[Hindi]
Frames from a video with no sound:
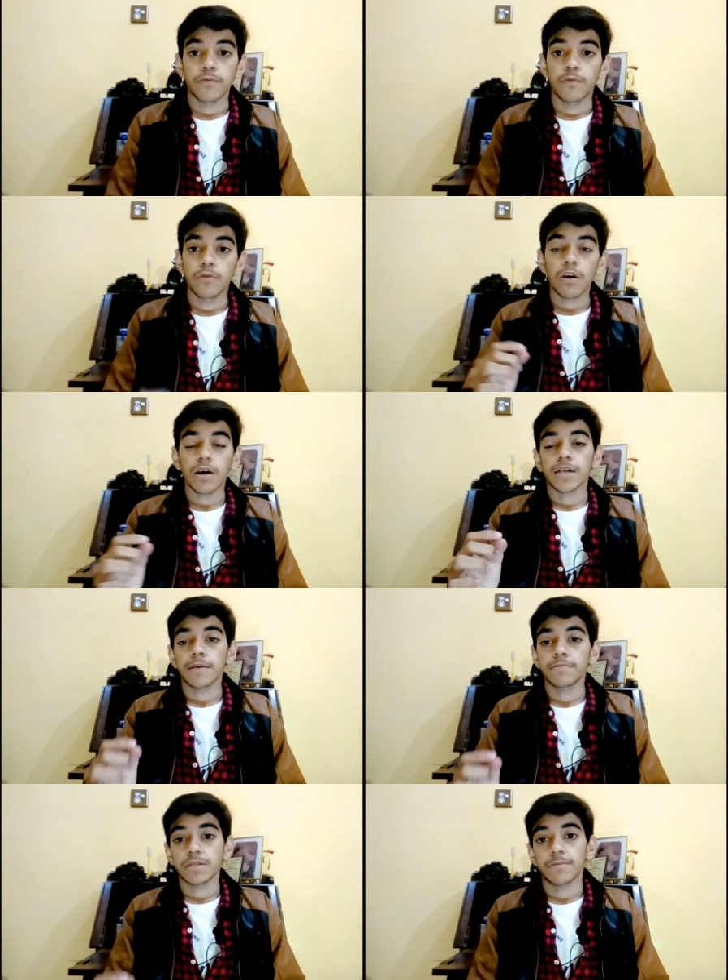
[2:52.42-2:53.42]
तो वो अगर
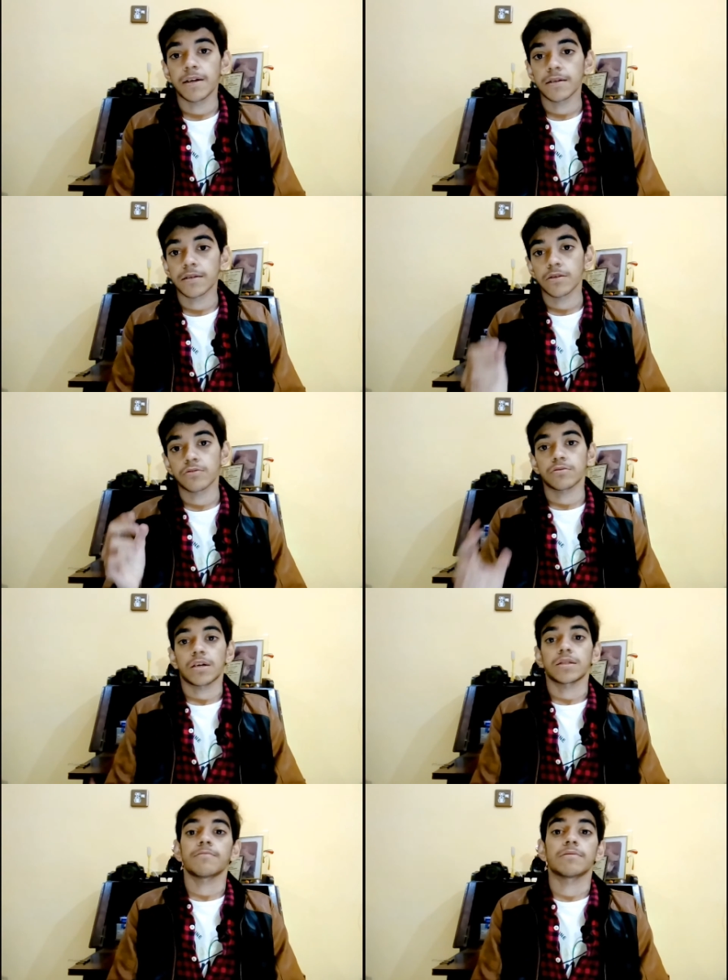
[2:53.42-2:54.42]
आप इस्तेमाल करते हैं तो
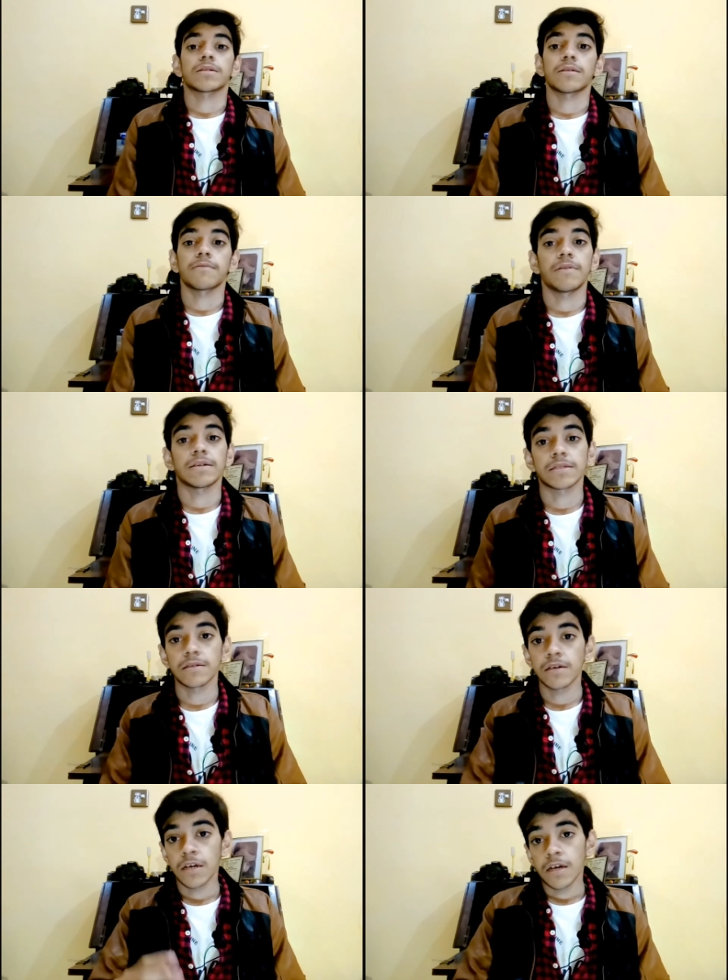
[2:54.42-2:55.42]
ज़्यादा बेहतर है
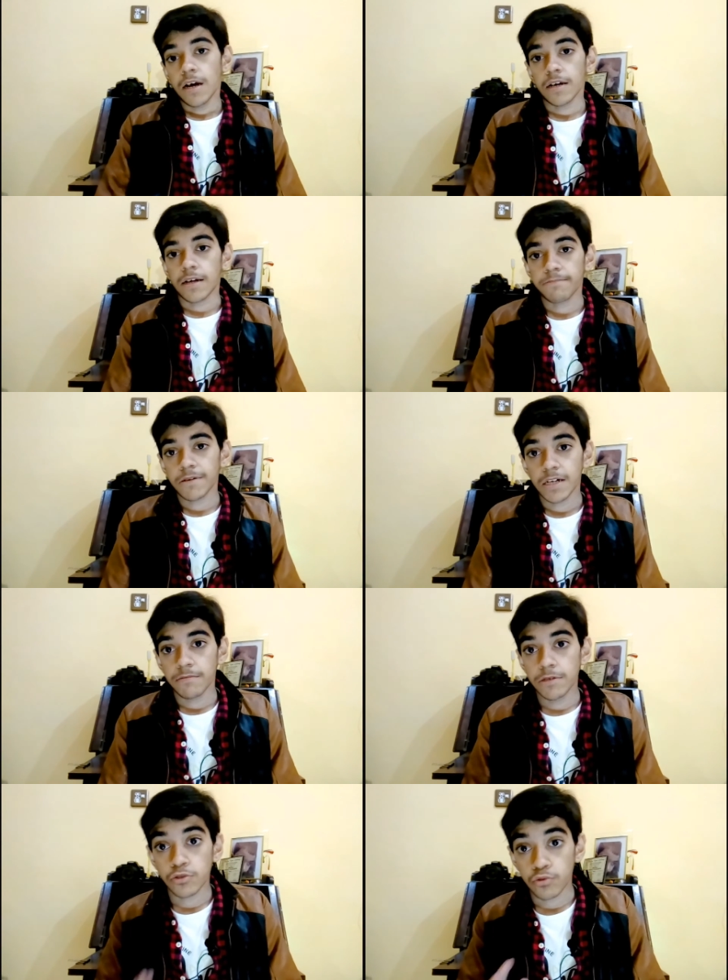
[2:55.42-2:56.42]
वैसे अगर आपके घर
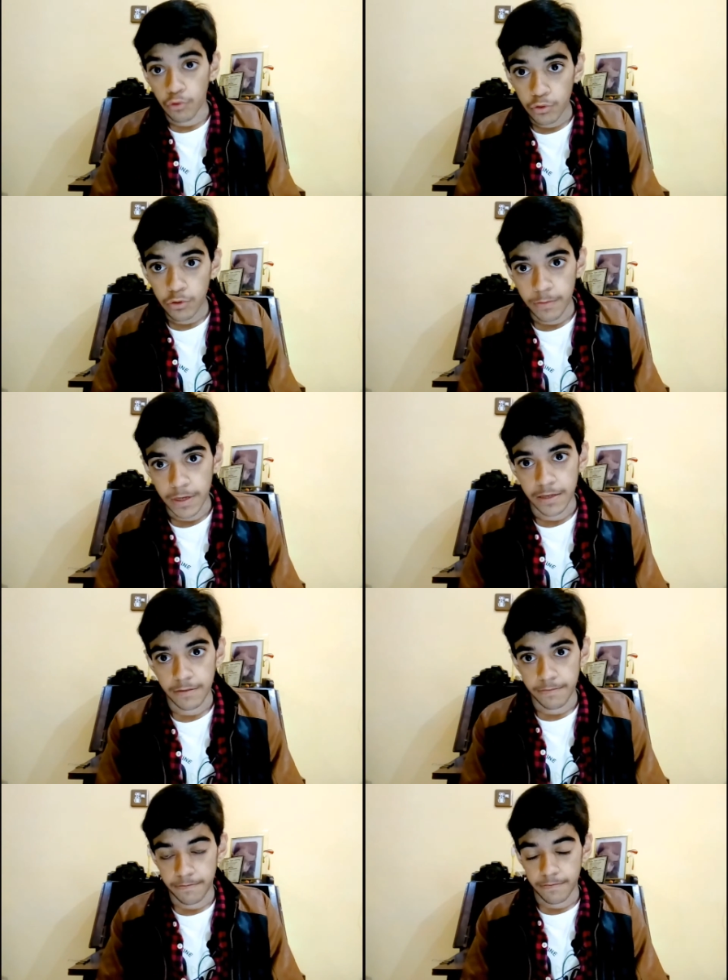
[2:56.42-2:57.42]
में स्टोर रूम है
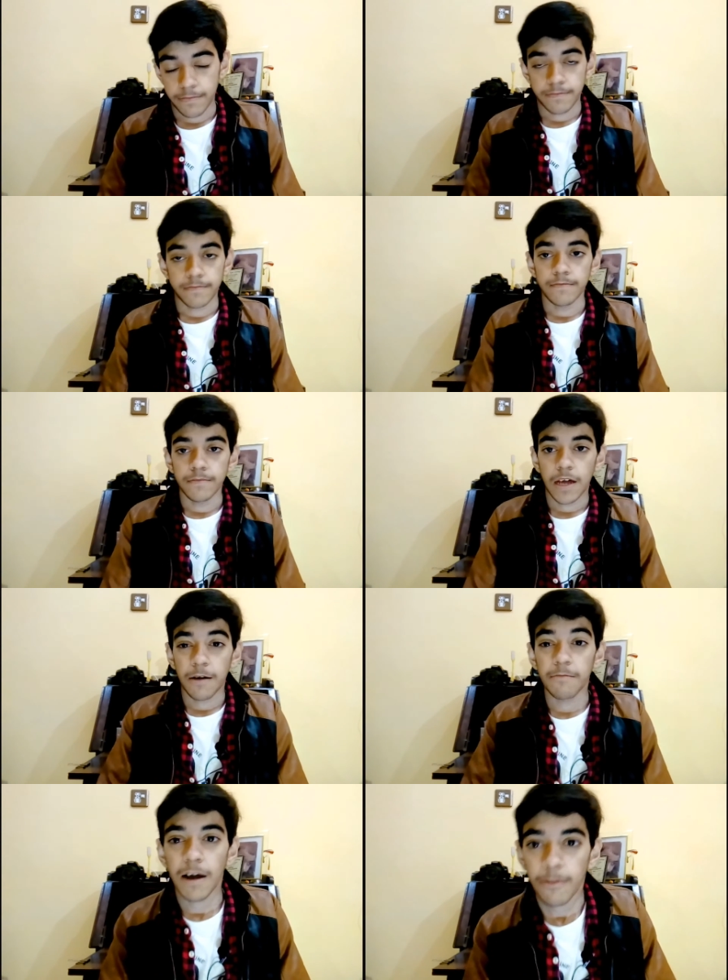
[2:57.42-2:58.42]

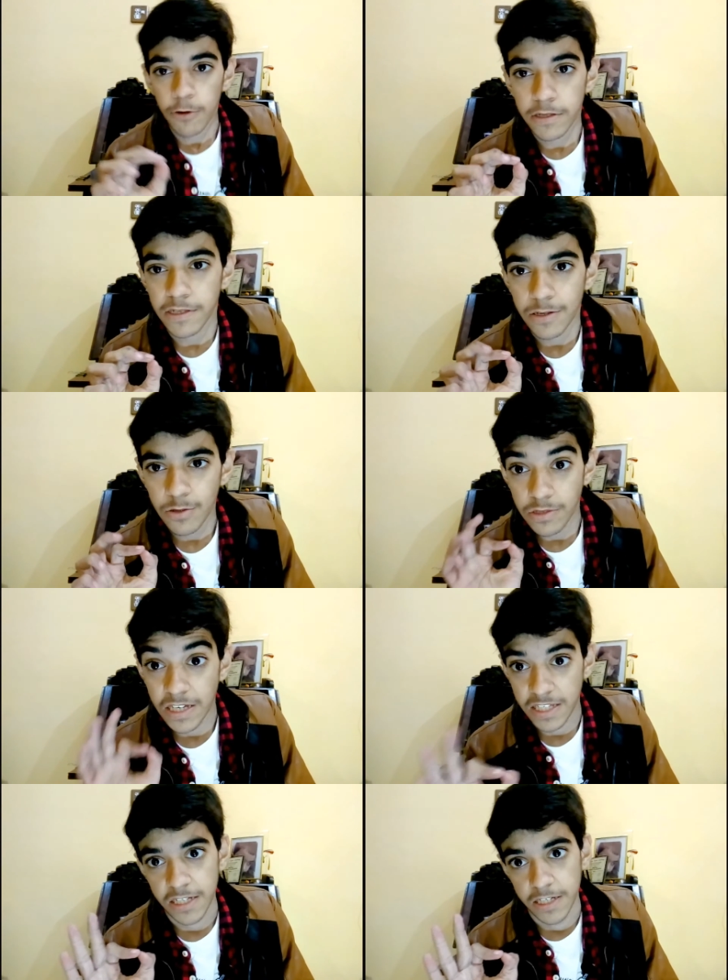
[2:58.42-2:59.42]
अब मैं आपको एक देता हूँ
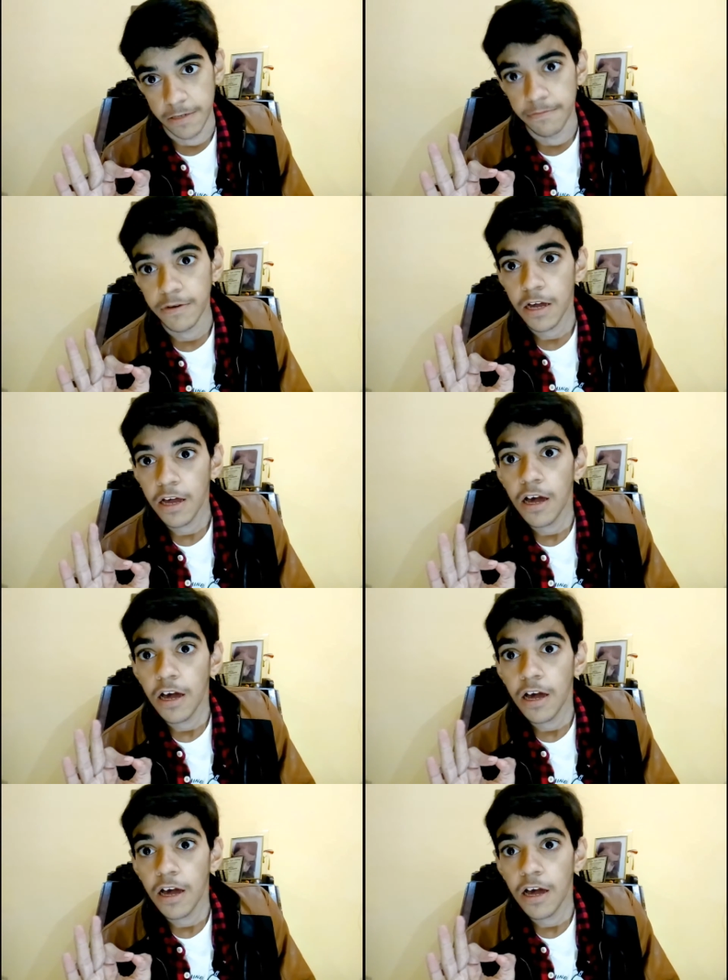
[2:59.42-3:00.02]
देसी टिप